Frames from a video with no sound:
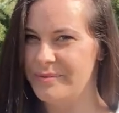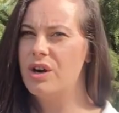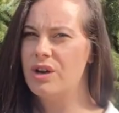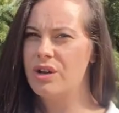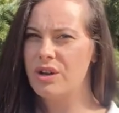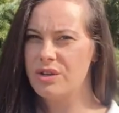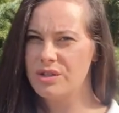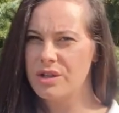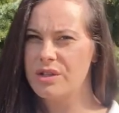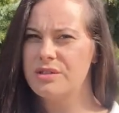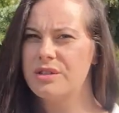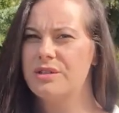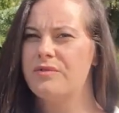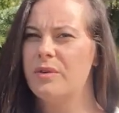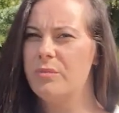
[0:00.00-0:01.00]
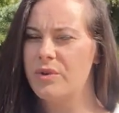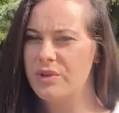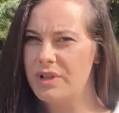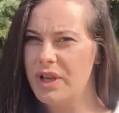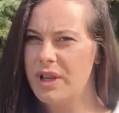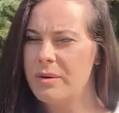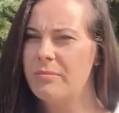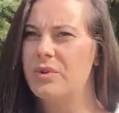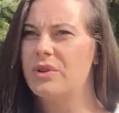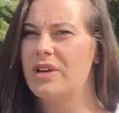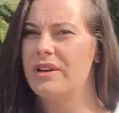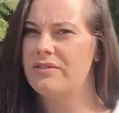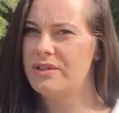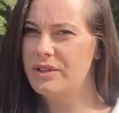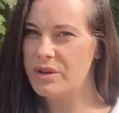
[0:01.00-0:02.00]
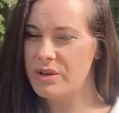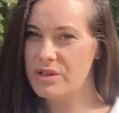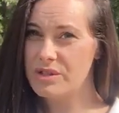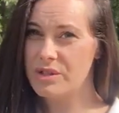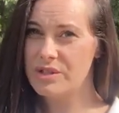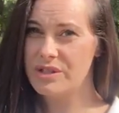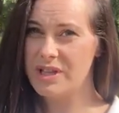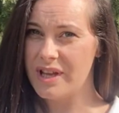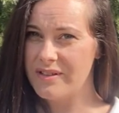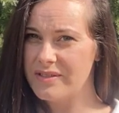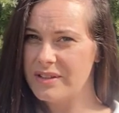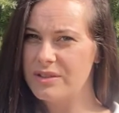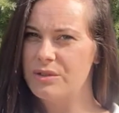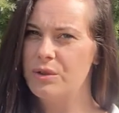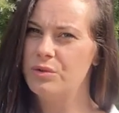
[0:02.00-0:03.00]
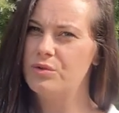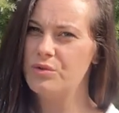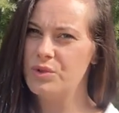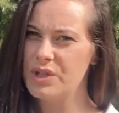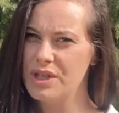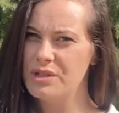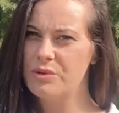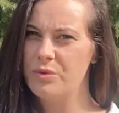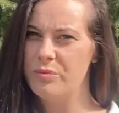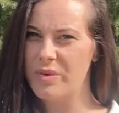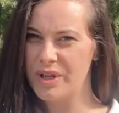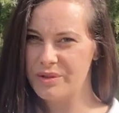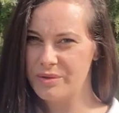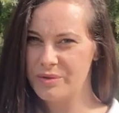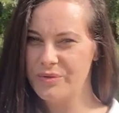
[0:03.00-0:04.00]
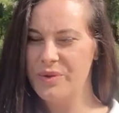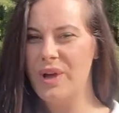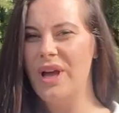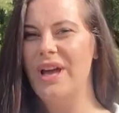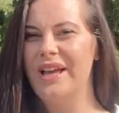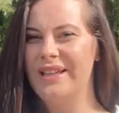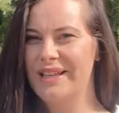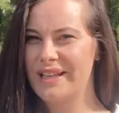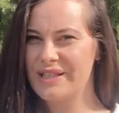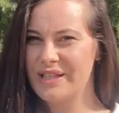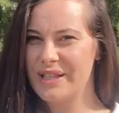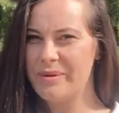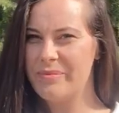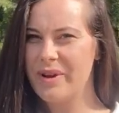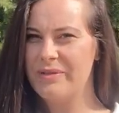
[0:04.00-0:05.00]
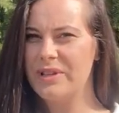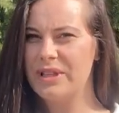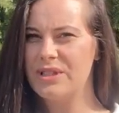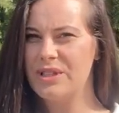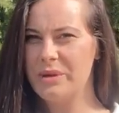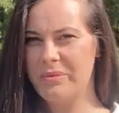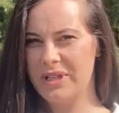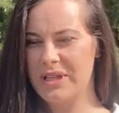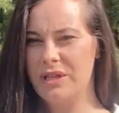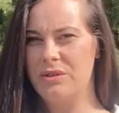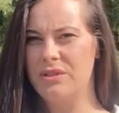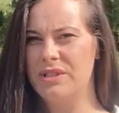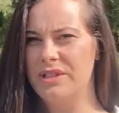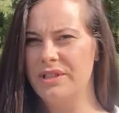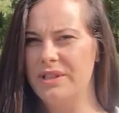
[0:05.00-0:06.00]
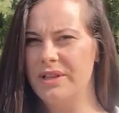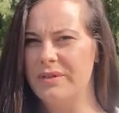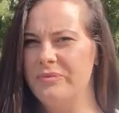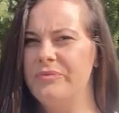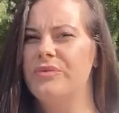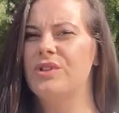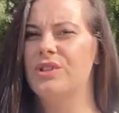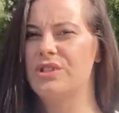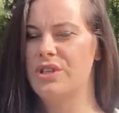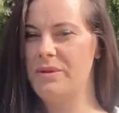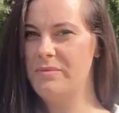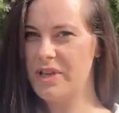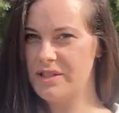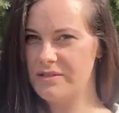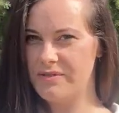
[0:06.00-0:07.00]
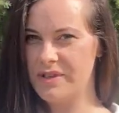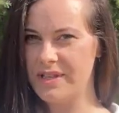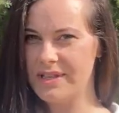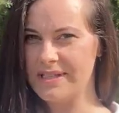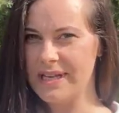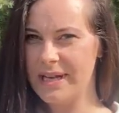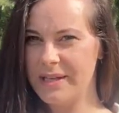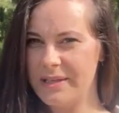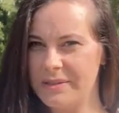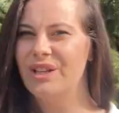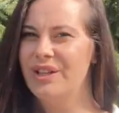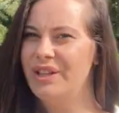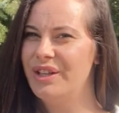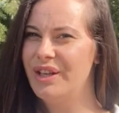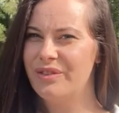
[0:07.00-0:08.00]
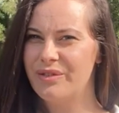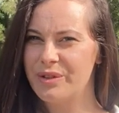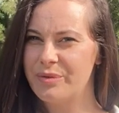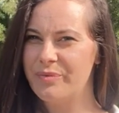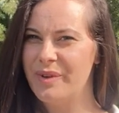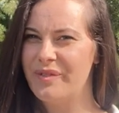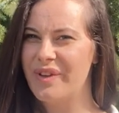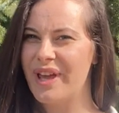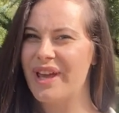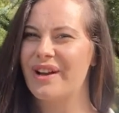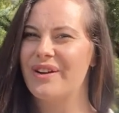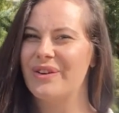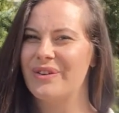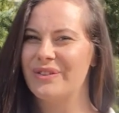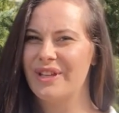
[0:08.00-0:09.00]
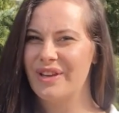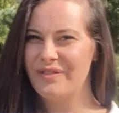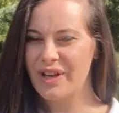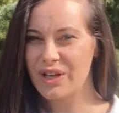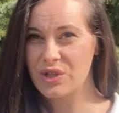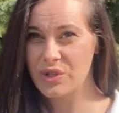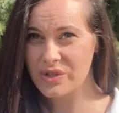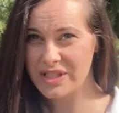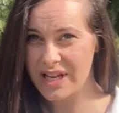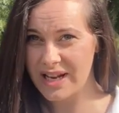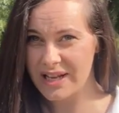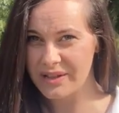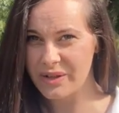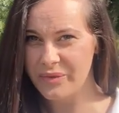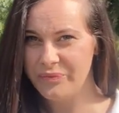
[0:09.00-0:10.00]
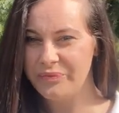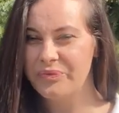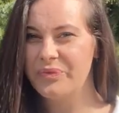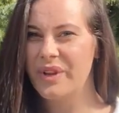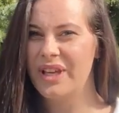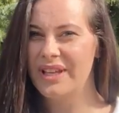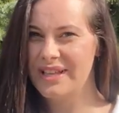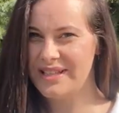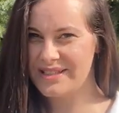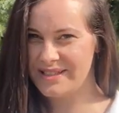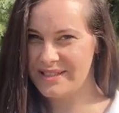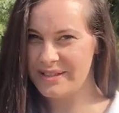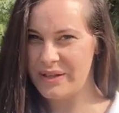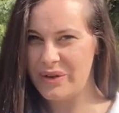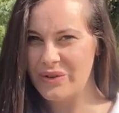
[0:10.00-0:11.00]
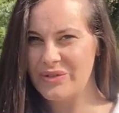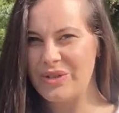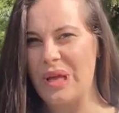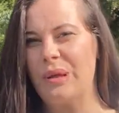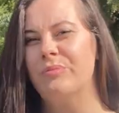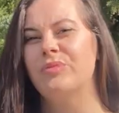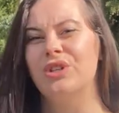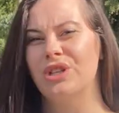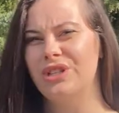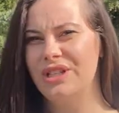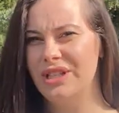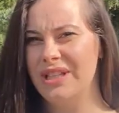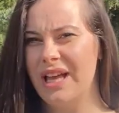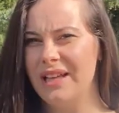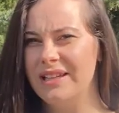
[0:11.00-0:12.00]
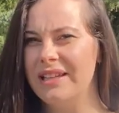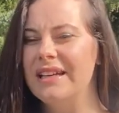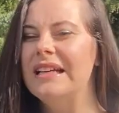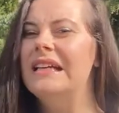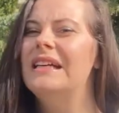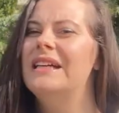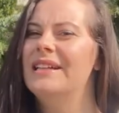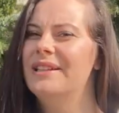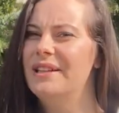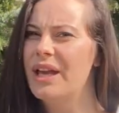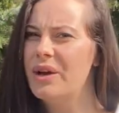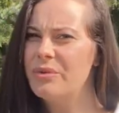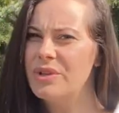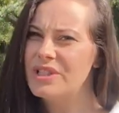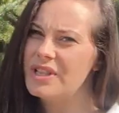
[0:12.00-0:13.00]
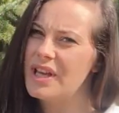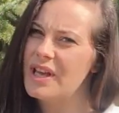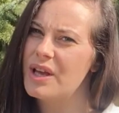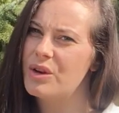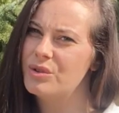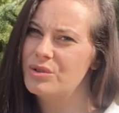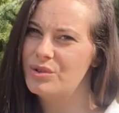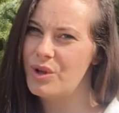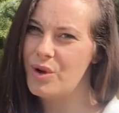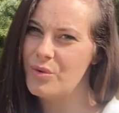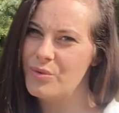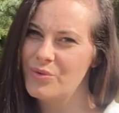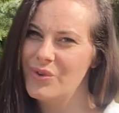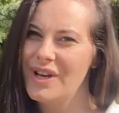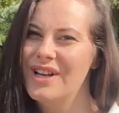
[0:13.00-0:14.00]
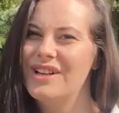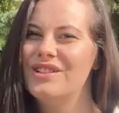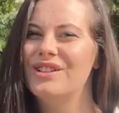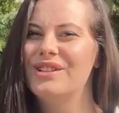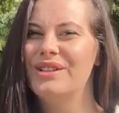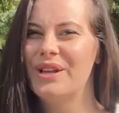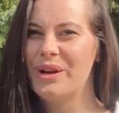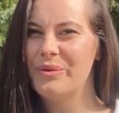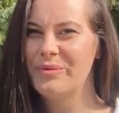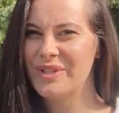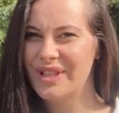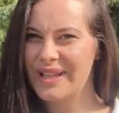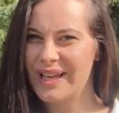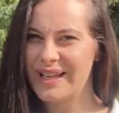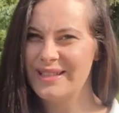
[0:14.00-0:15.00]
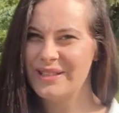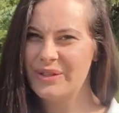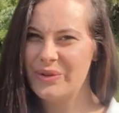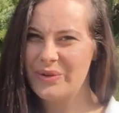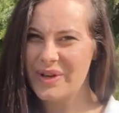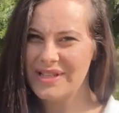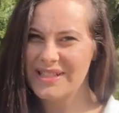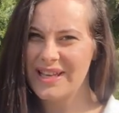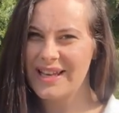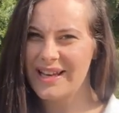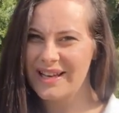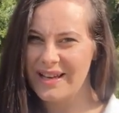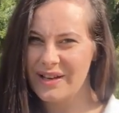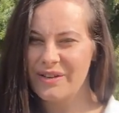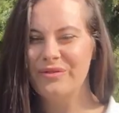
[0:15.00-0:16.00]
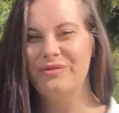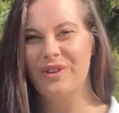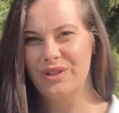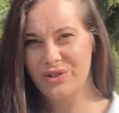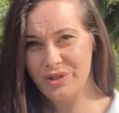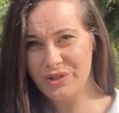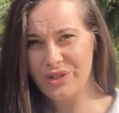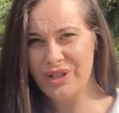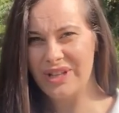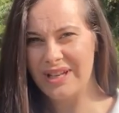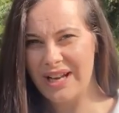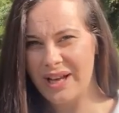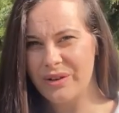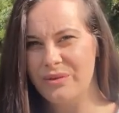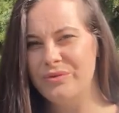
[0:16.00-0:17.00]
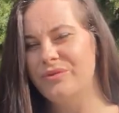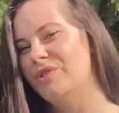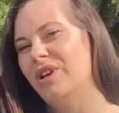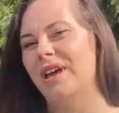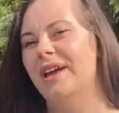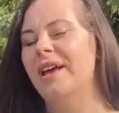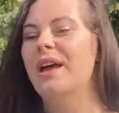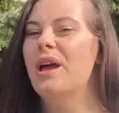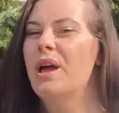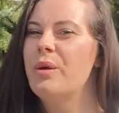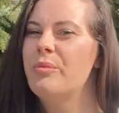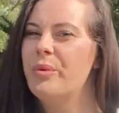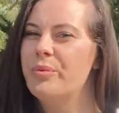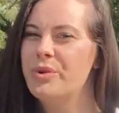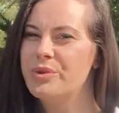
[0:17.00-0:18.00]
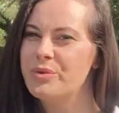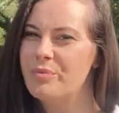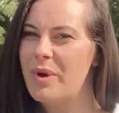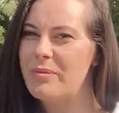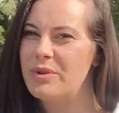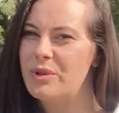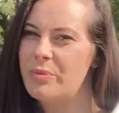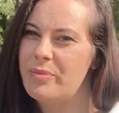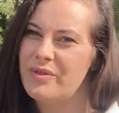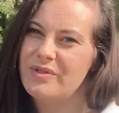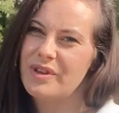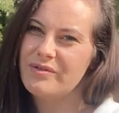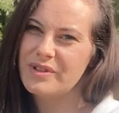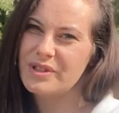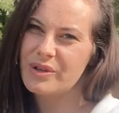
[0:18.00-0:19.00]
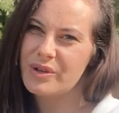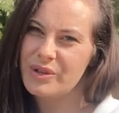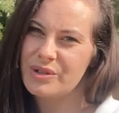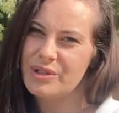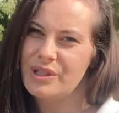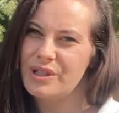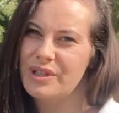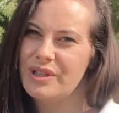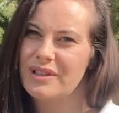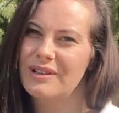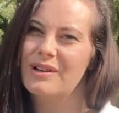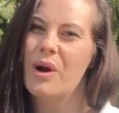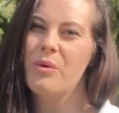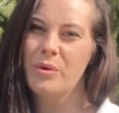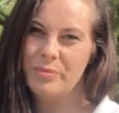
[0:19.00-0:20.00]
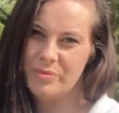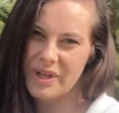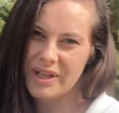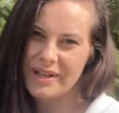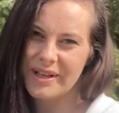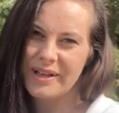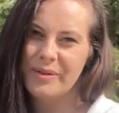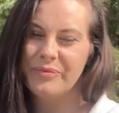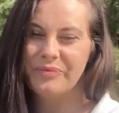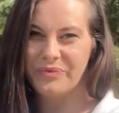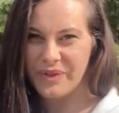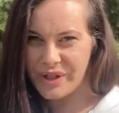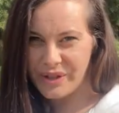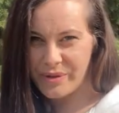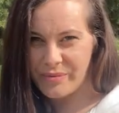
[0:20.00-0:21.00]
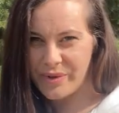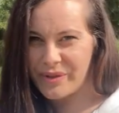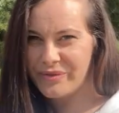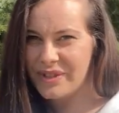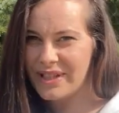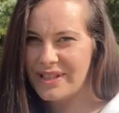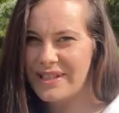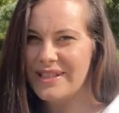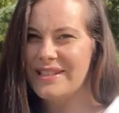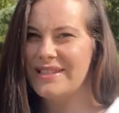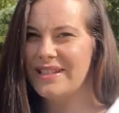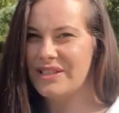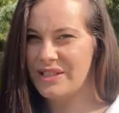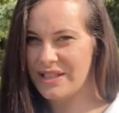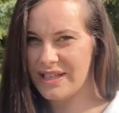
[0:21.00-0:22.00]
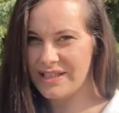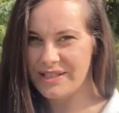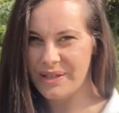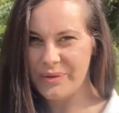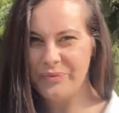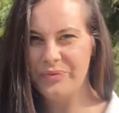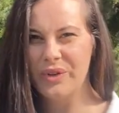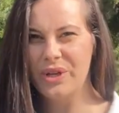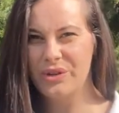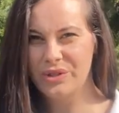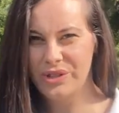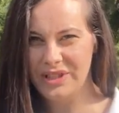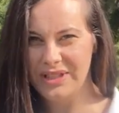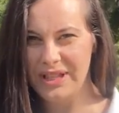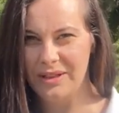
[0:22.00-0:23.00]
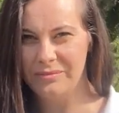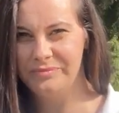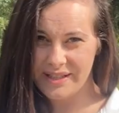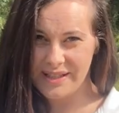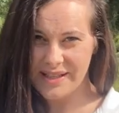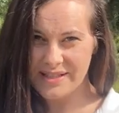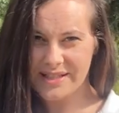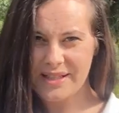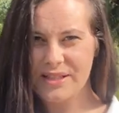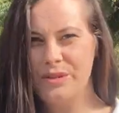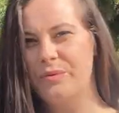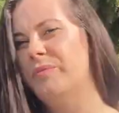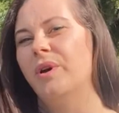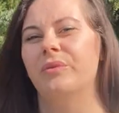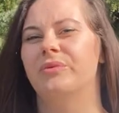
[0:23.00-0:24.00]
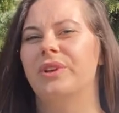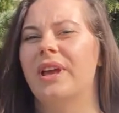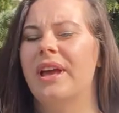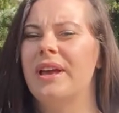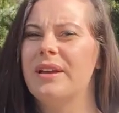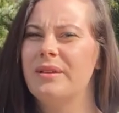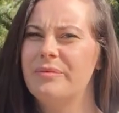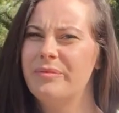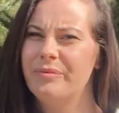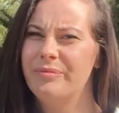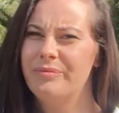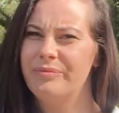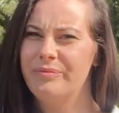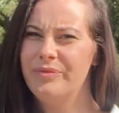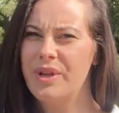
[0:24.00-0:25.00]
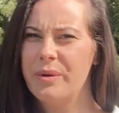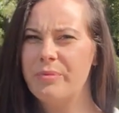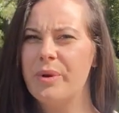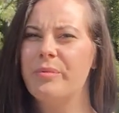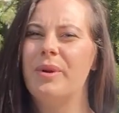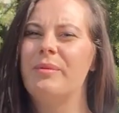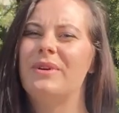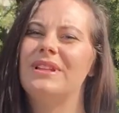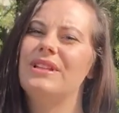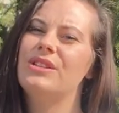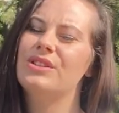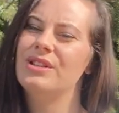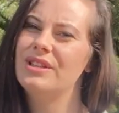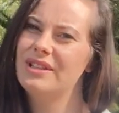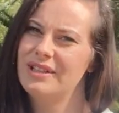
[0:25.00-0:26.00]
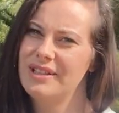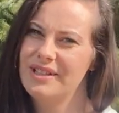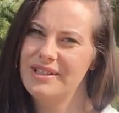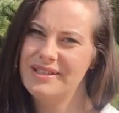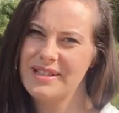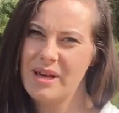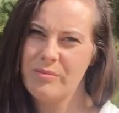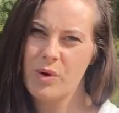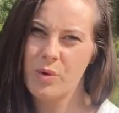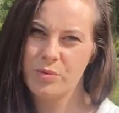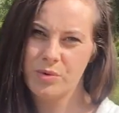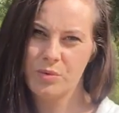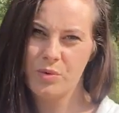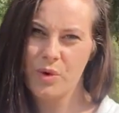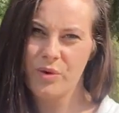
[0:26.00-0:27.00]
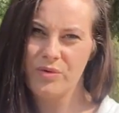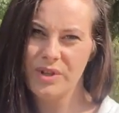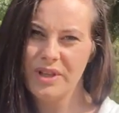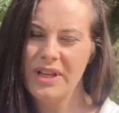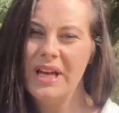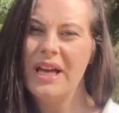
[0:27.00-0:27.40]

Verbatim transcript: Rosnący swobodnie potrafi dorosnąć nawet do 20 metrów, także naprawdę trzeba te rośliny trzymać w ryzach. Niewątpliwie jego największą zaletą jest to, że przycinany nie łysieje od dołu, czyli nie robi się taka sytuacja jak w większości iglaków, że po prostu mamy do pewnej wysokości goły pieniek i dopiero wtedy zaczyna się roślina. Jest zupełnie nieproblematyczny i samoobsługowy.